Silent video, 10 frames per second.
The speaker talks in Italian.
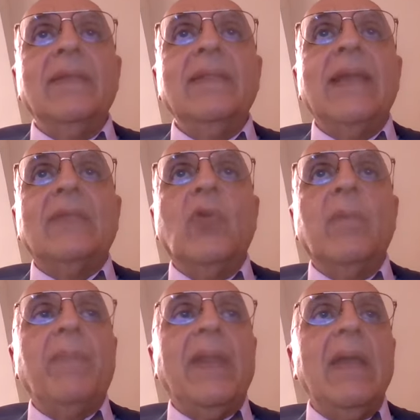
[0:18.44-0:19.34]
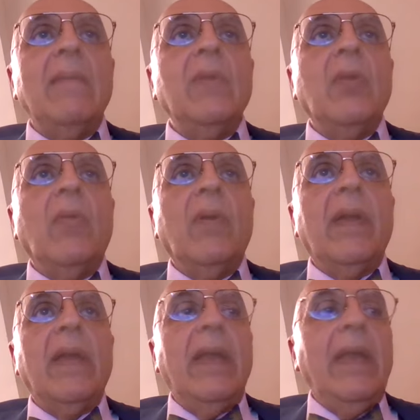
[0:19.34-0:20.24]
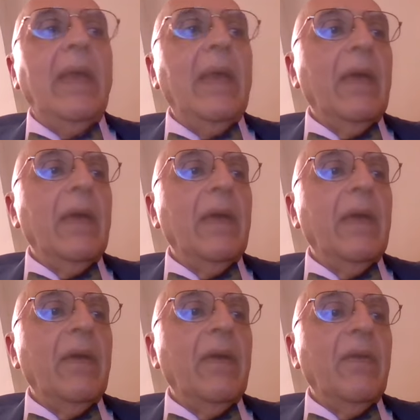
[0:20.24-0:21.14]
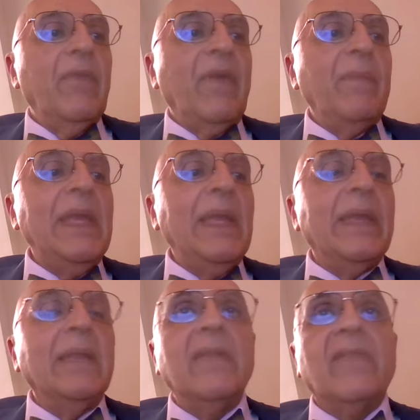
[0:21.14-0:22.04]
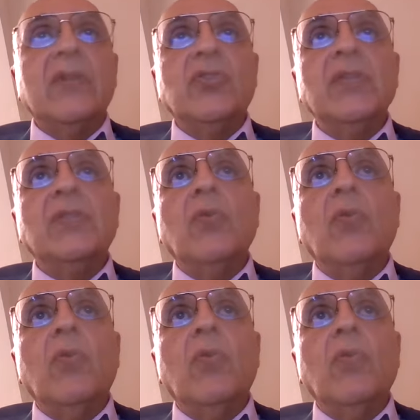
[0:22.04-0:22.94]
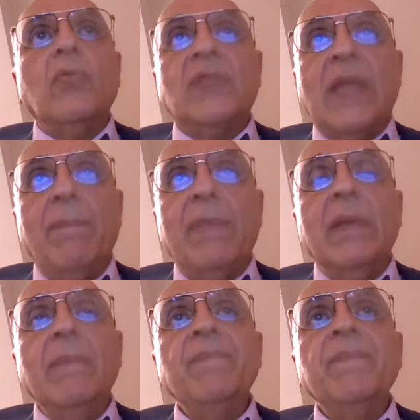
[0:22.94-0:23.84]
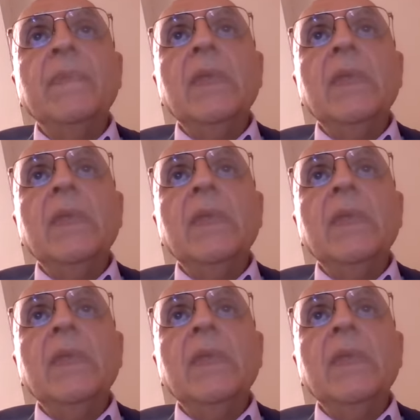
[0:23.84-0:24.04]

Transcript: candidato al premio è eh, Famiglia di Francesco Costabile,